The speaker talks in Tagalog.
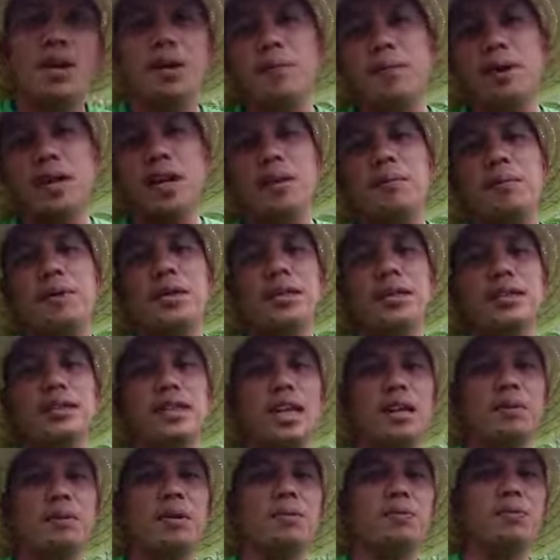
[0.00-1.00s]
maraming
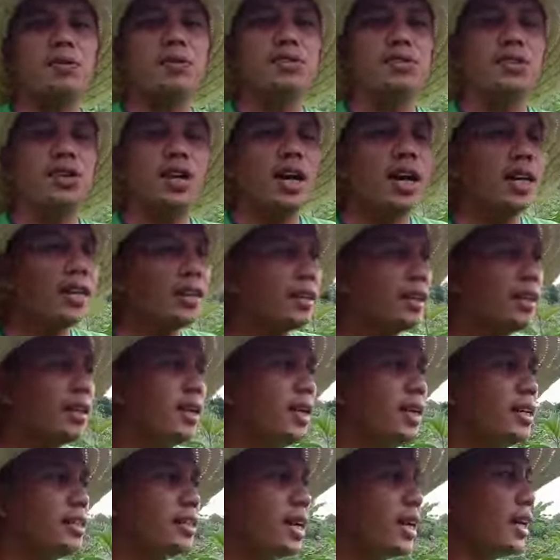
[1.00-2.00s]
salamat po sa inyong lahat
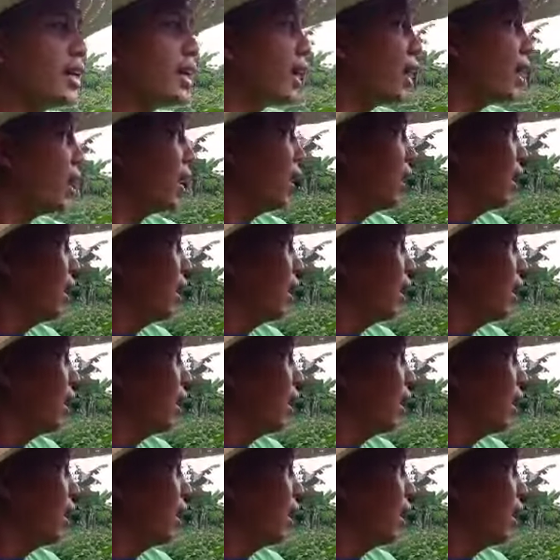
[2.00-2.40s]
sana